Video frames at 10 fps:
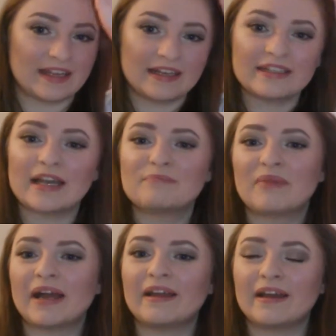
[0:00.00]
denn ich habe
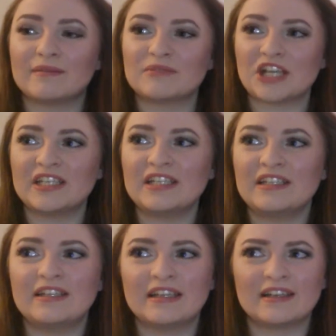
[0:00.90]
bei ähm,
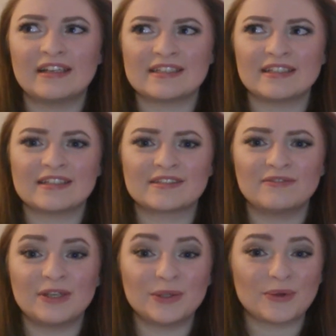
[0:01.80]
Jenny ihr
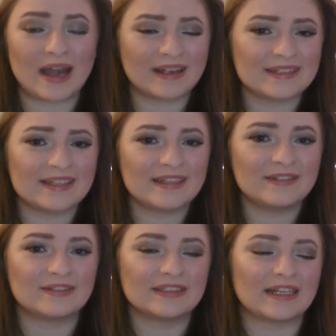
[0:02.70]
Lesenlistenvideo
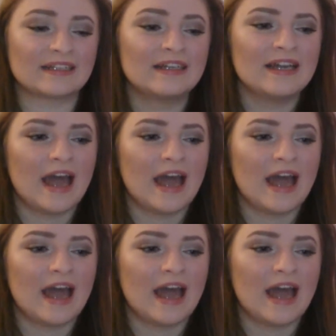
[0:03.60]
angesehen und dann